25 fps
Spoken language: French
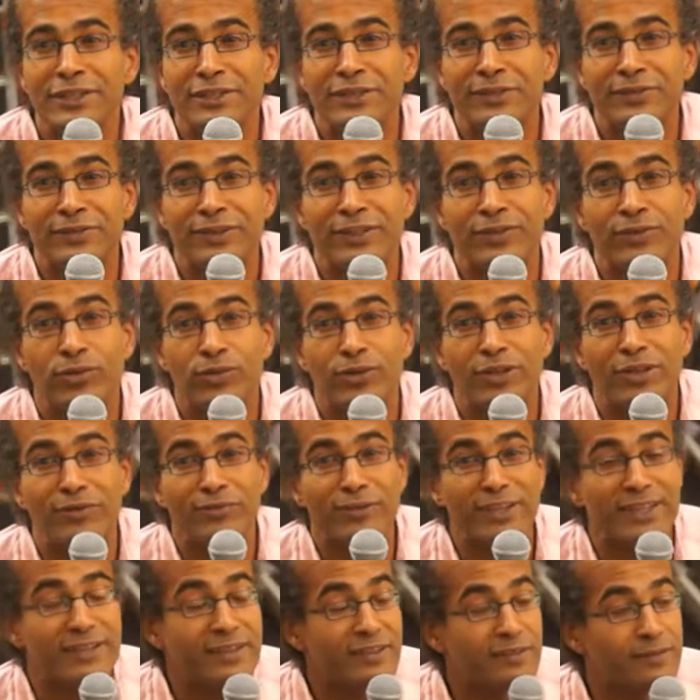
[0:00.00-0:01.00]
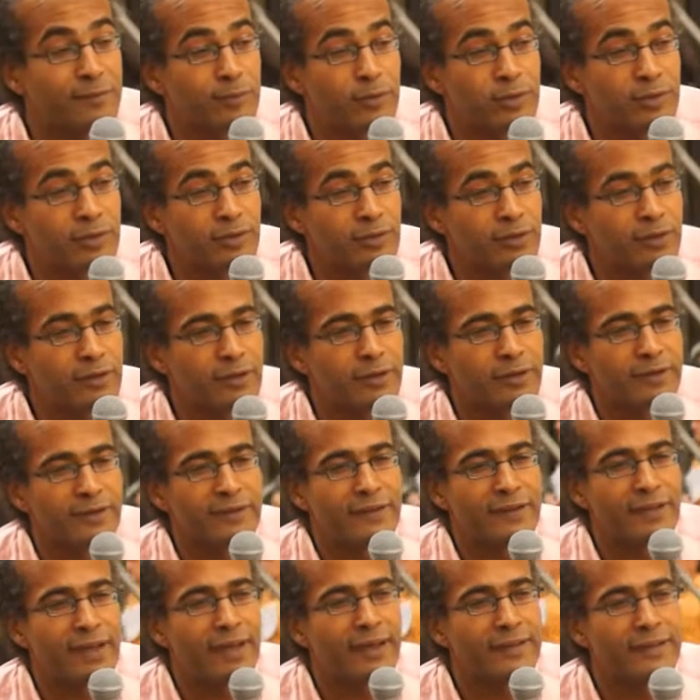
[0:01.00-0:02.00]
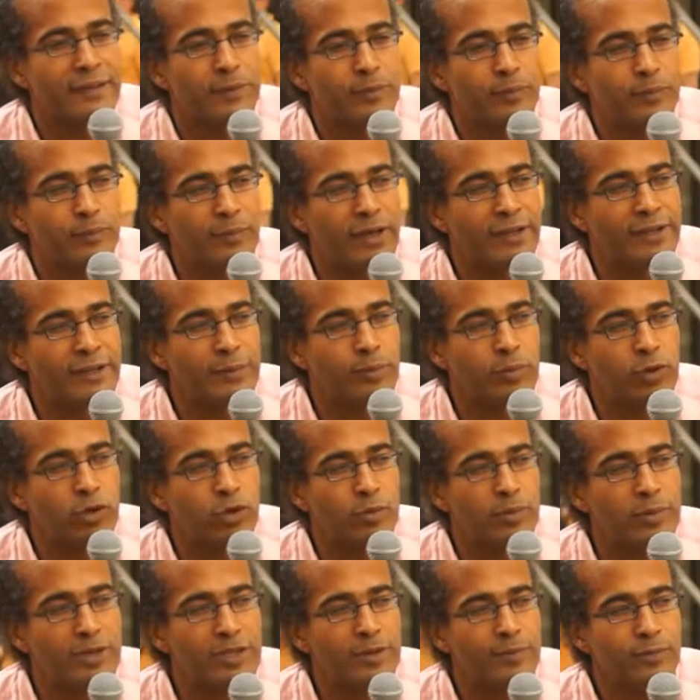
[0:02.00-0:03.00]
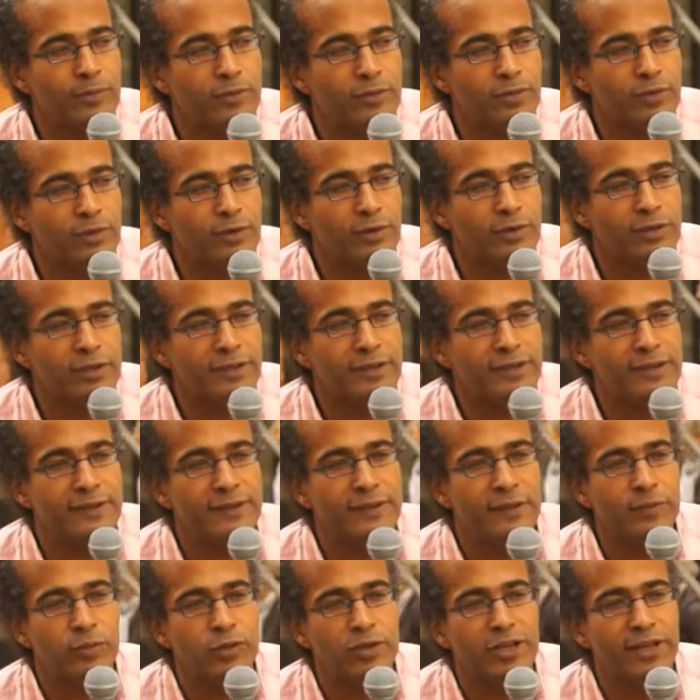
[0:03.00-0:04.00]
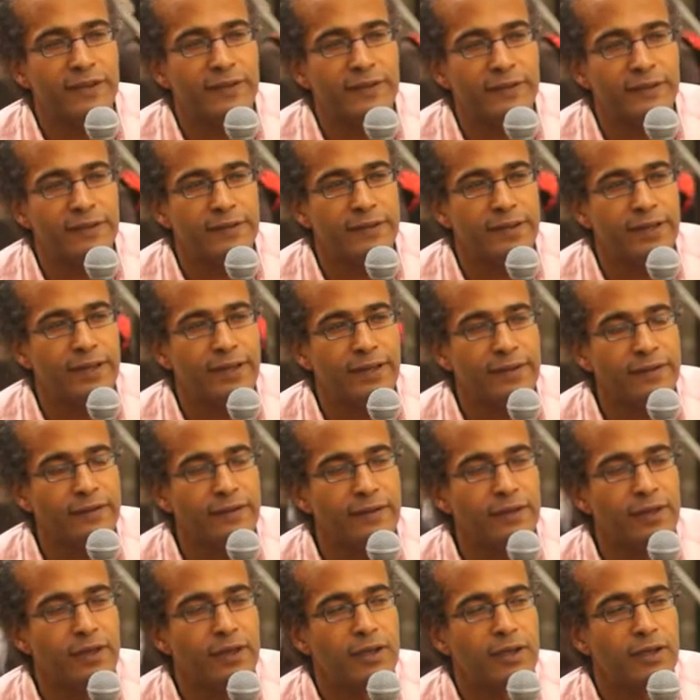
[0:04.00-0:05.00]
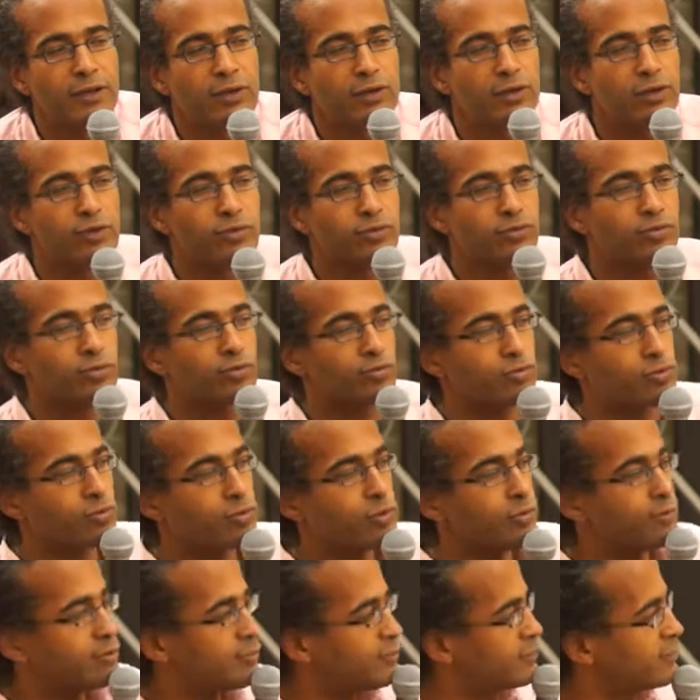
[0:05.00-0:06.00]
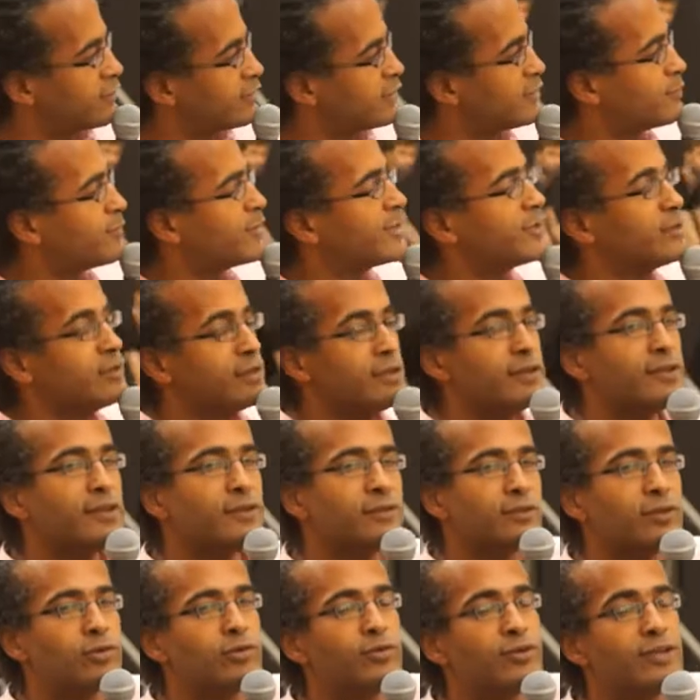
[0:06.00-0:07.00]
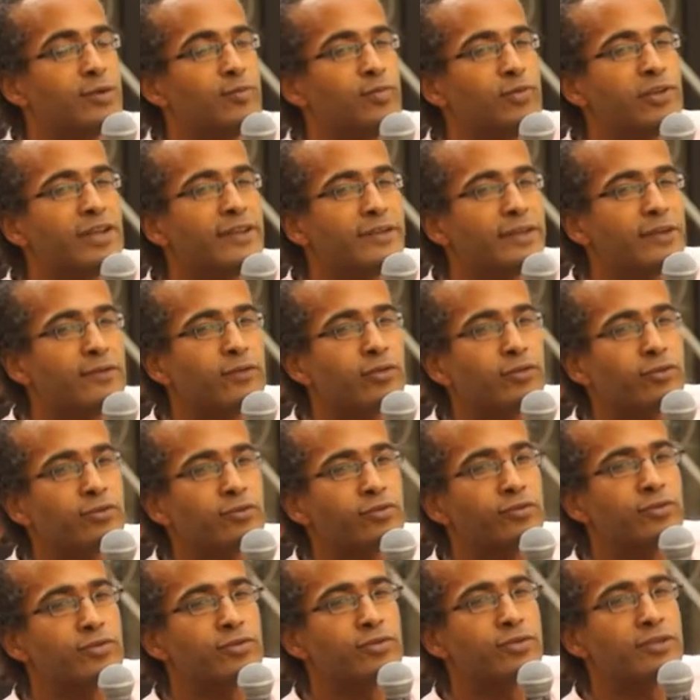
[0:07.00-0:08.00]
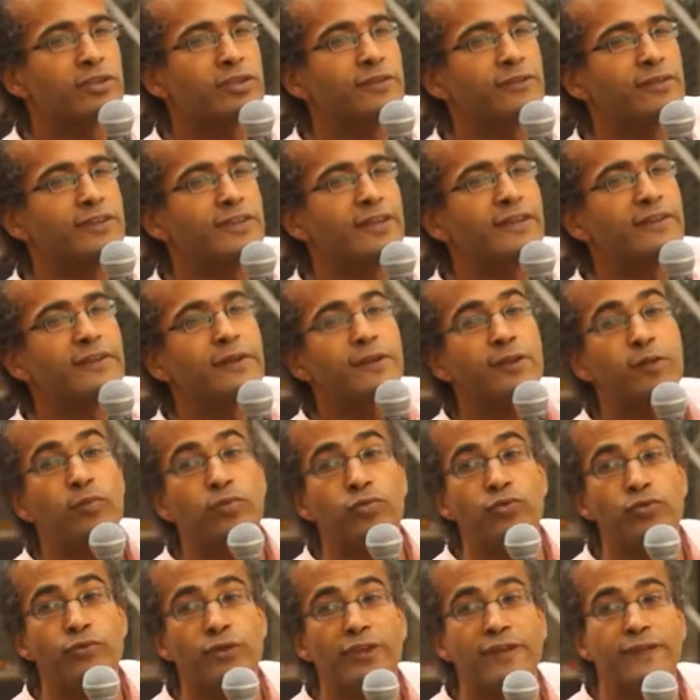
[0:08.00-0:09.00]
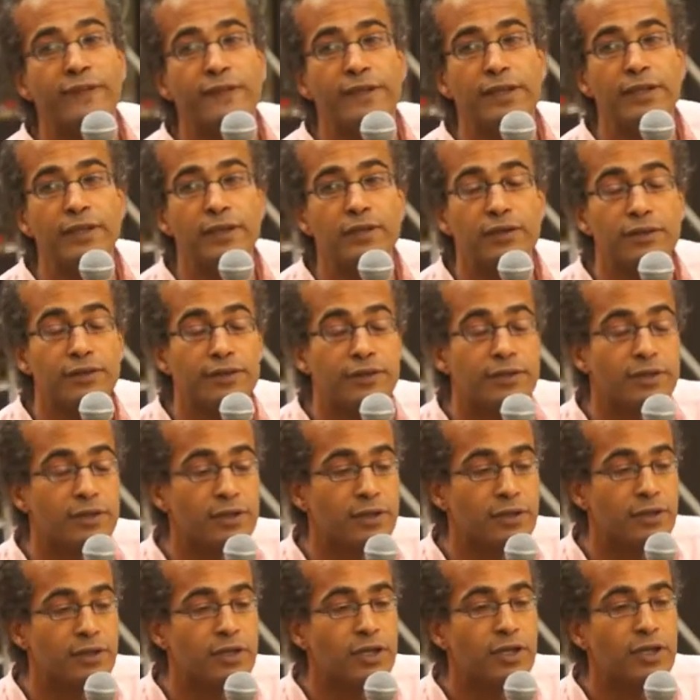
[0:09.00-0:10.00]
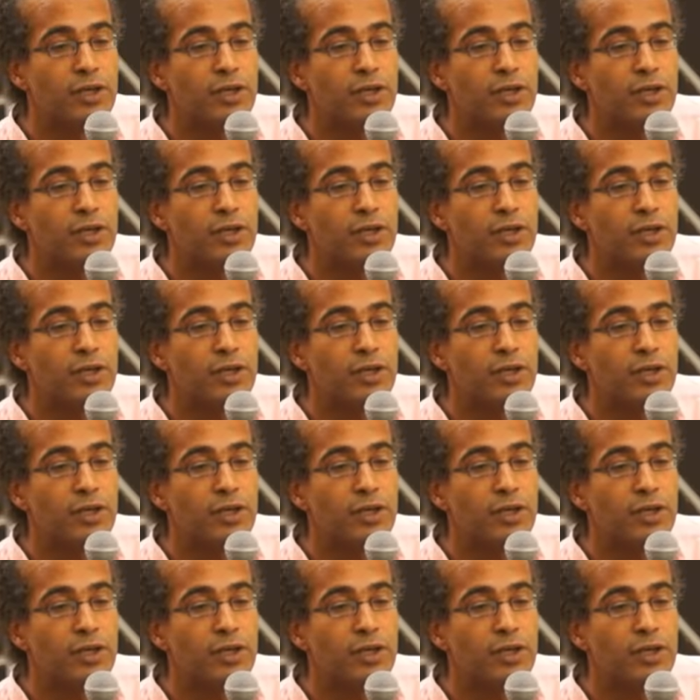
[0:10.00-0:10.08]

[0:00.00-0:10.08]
En fait. Donc effectivement, euh, c'est un des, un des problèmes sur l'idée de démocratie directe. sur, le, débat de le début de l'intervention de Jean-Yves, il disait que c'était plus facile de,